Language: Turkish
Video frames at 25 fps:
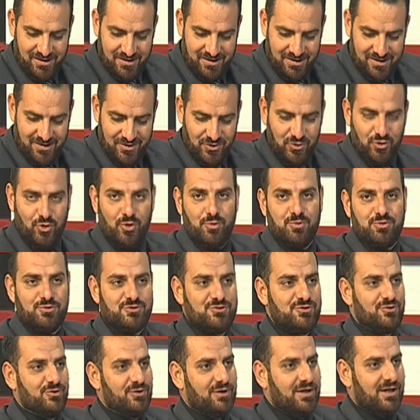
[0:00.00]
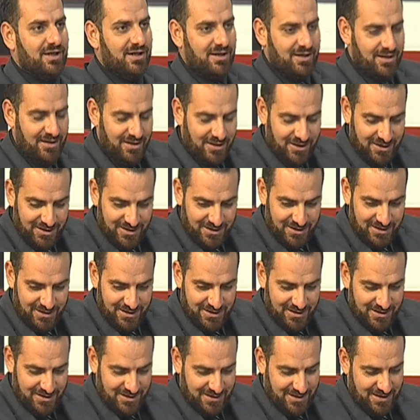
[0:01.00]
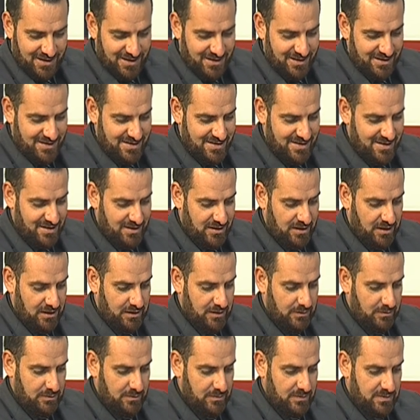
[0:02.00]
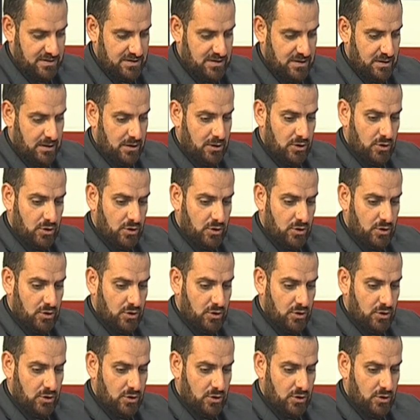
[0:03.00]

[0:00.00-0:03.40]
e, topuzuyla e, gelen Serkan abimiz.